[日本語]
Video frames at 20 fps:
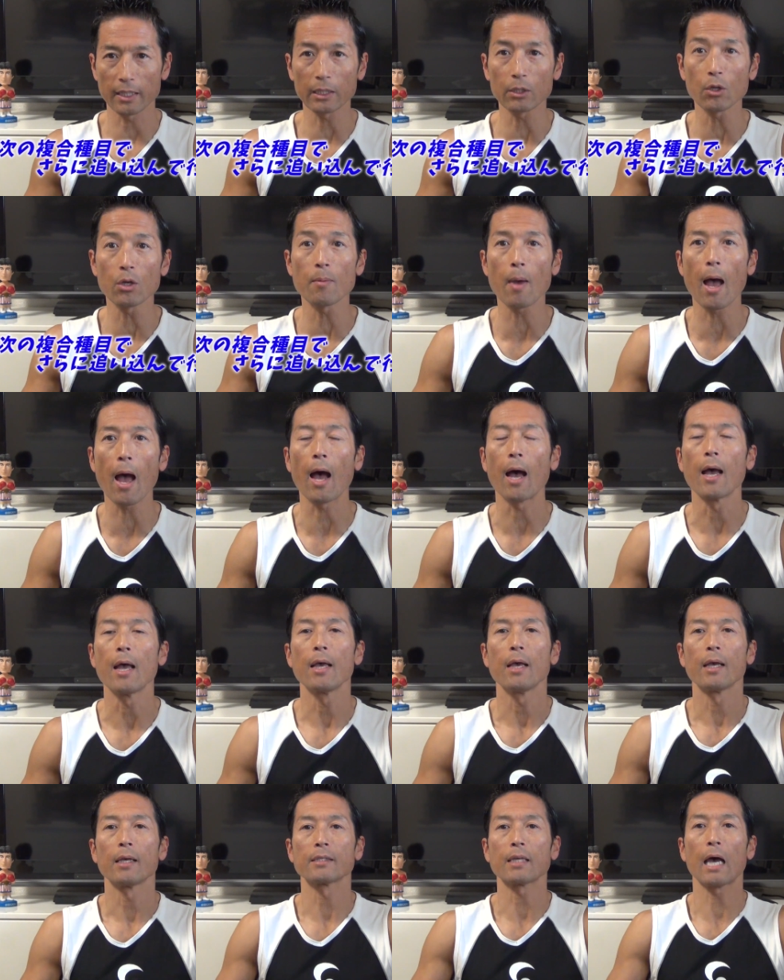例えば、
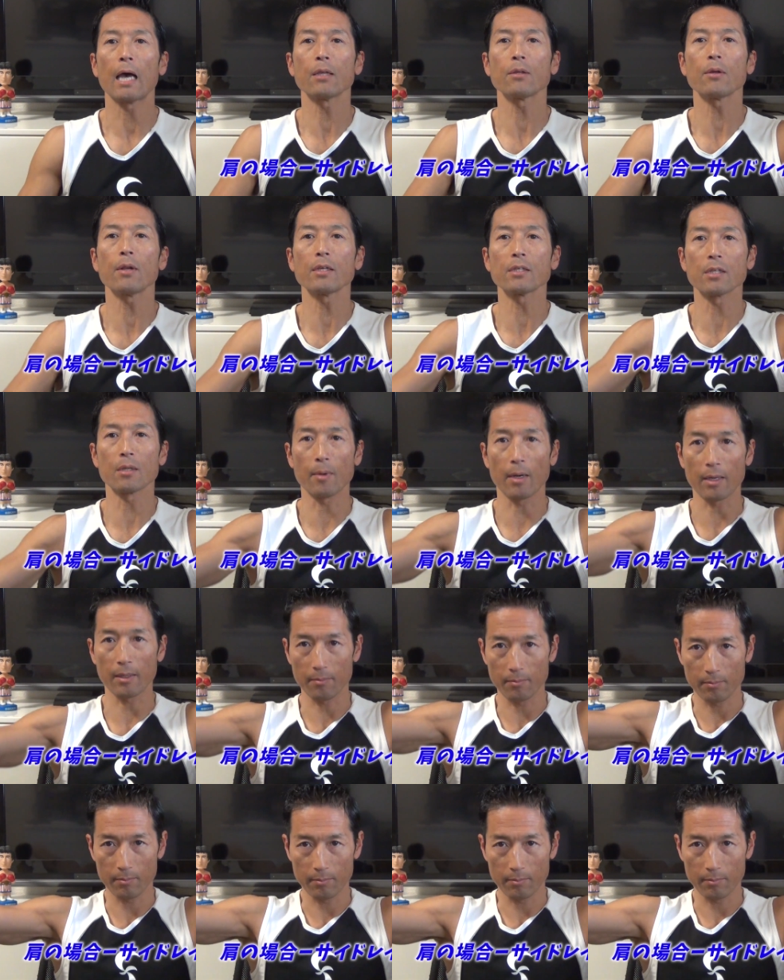サイドレーズの場合。